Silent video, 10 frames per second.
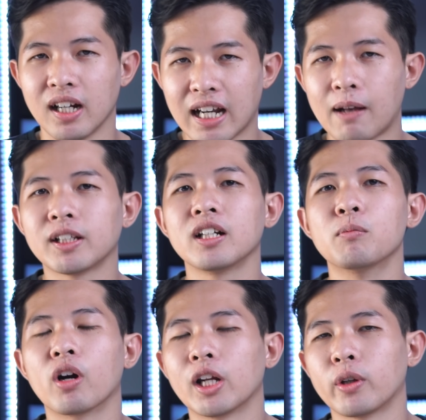làm ra được
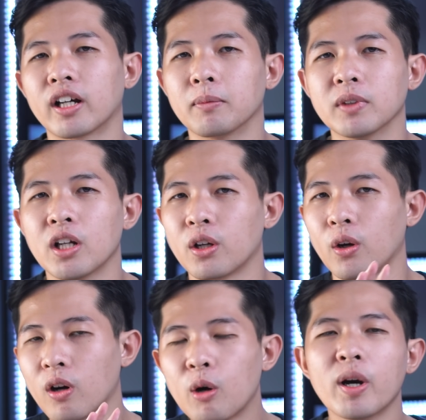một cái điện thoại gập
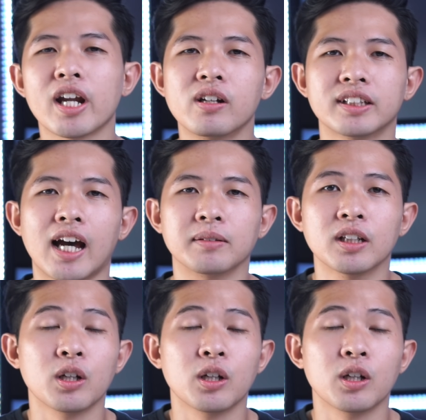nó không hề đơn giản.